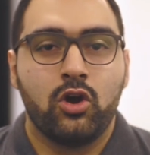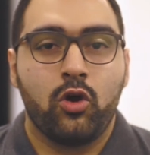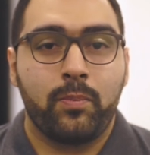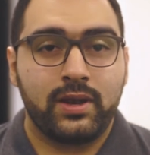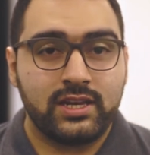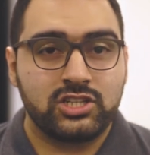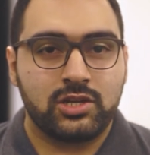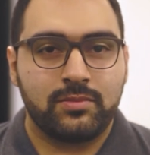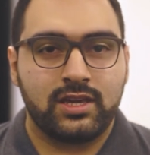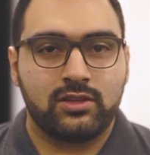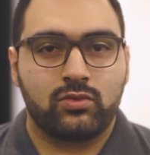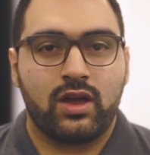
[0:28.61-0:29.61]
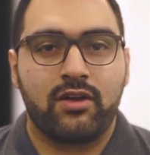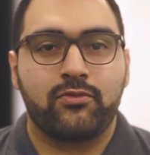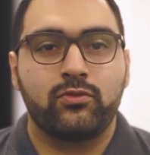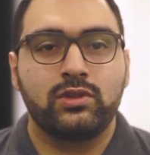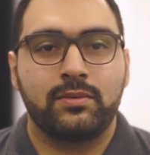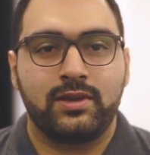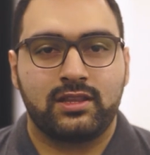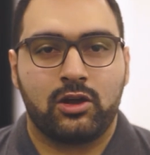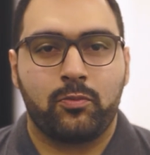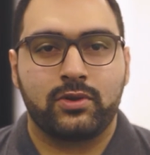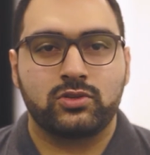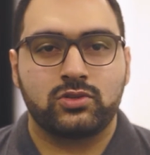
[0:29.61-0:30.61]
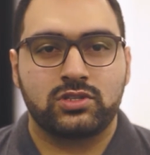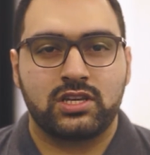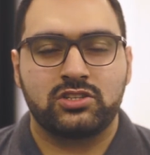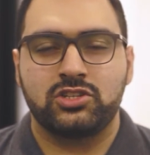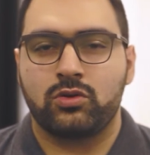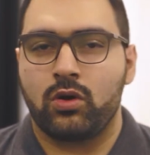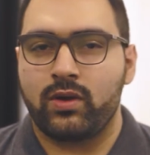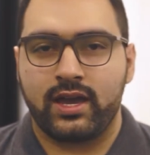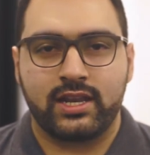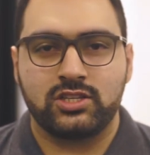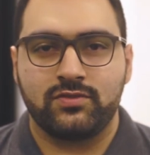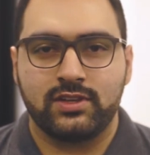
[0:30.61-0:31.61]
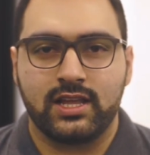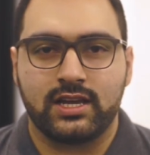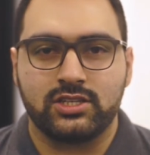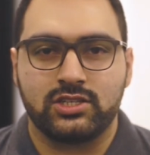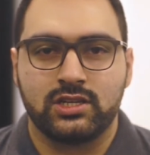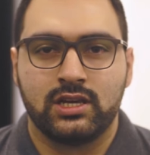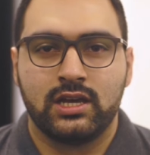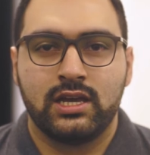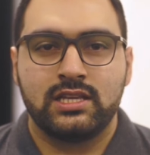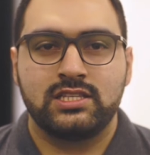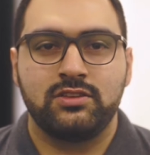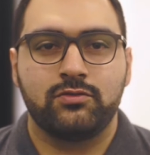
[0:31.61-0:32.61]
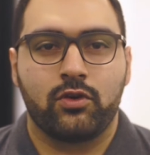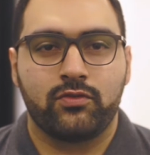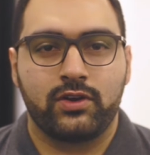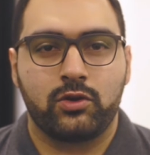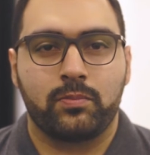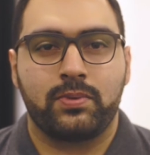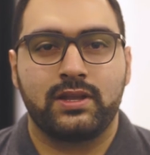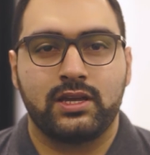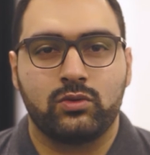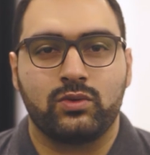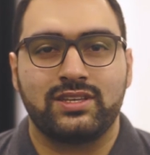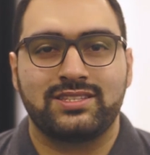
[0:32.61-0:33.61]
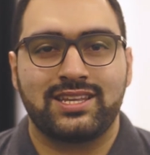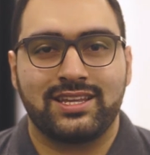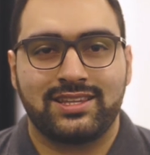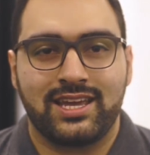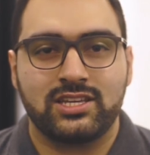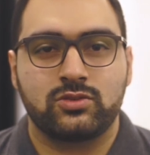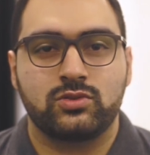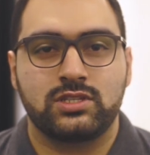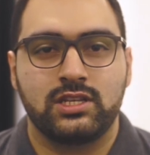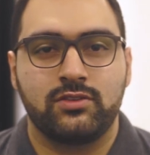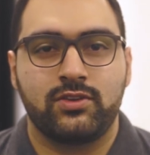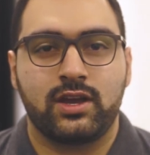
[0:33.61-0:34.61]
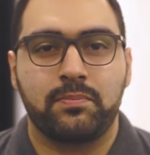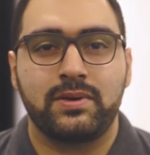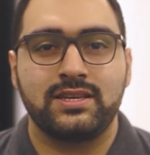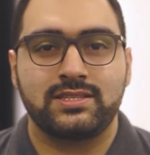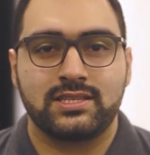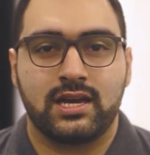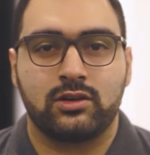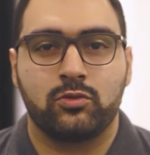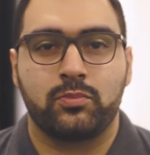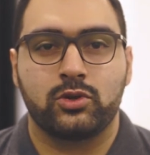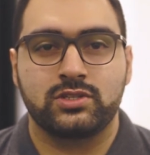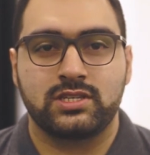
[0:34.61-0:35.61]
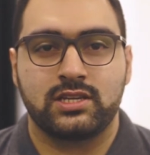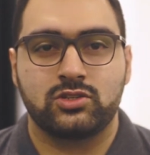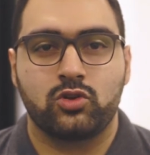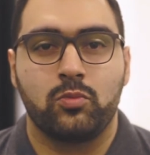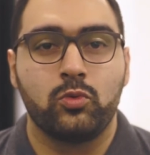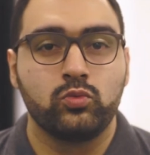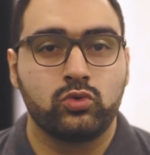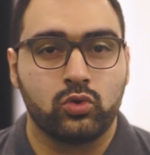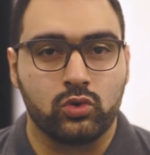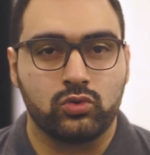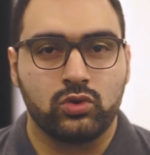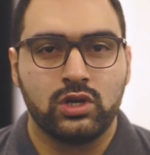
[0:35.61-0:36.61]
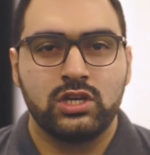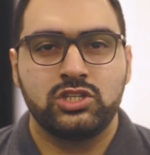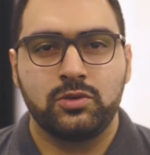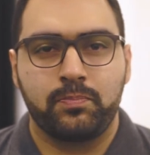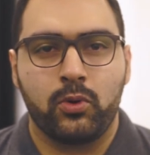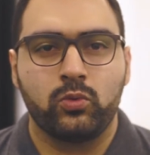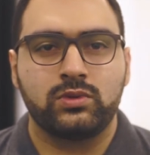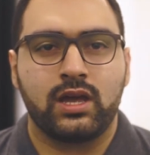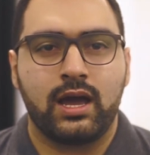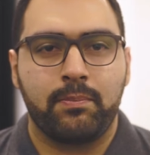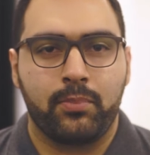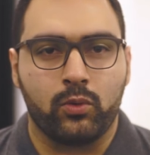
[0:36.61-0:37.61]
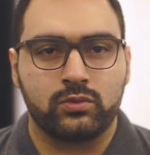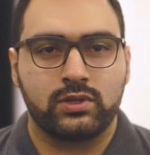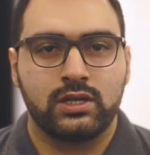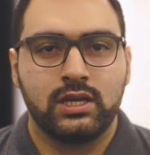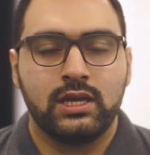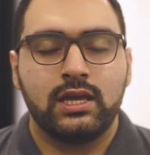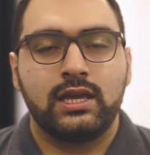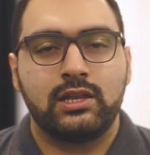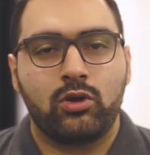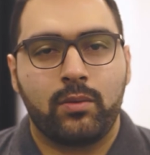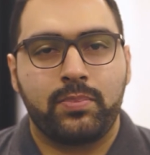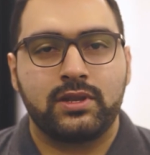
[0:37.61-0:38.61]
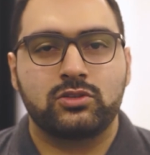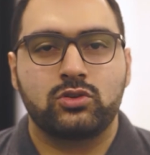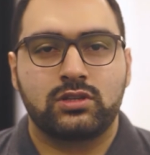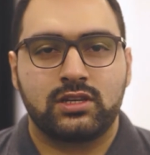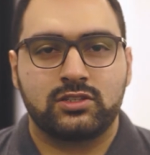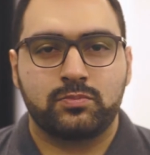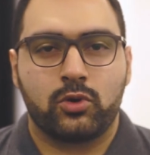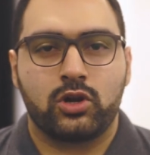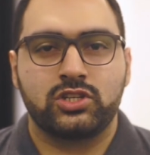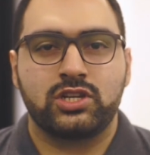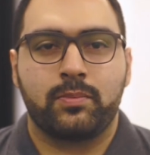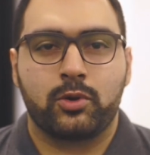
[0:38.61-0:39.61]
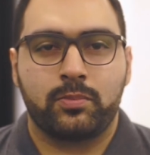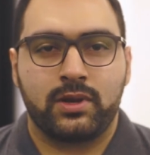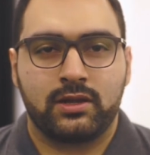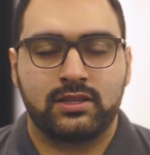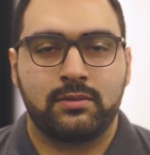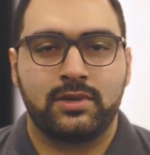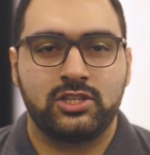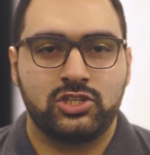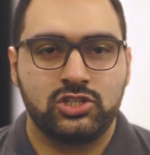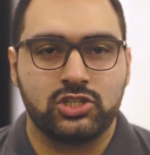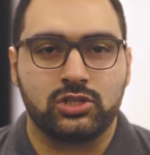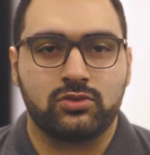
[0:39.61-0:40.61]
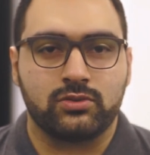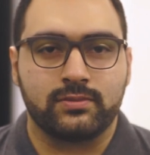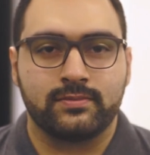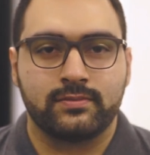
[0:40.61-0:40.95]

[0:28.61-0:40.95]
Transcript: O planejamento é fundamental para o sucesso de qualquer atividade. Desenvolver um plano estratégico significa pensar no processo como um todo, de ponta a ponta, e não apenas no transporte apropriadamente dito.